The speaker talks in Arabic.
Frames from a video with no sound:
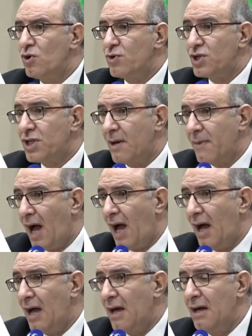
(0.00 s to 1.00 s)

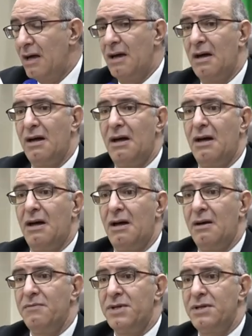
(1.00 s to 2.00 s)
المجتمع
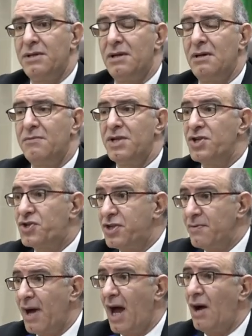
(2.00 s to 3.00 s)
من من
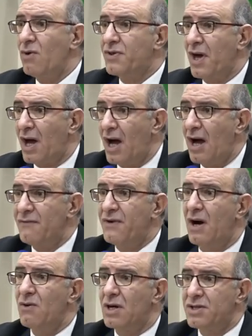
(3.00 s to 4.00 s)
اجتماع
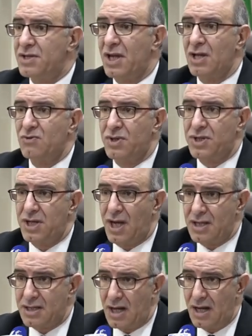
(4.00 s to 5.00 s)
وثقافة واقتصاد
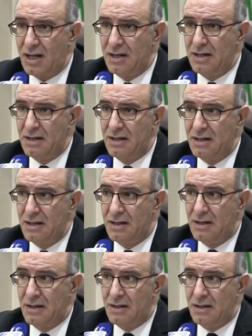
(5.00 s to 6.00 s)
وسياسة
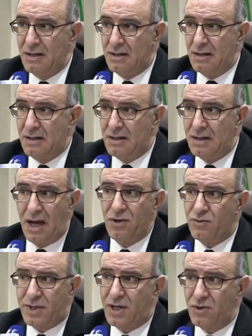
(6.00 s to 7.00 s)
لا
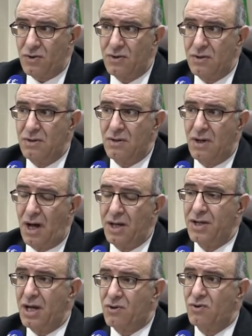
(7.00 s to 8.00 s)
يمكن
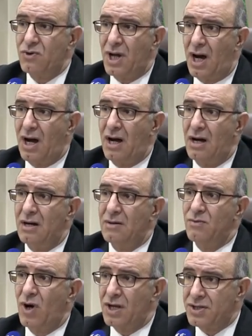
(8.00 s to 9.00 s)
أن نكون
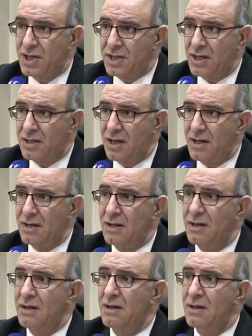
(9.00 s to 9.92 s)
مؤسسة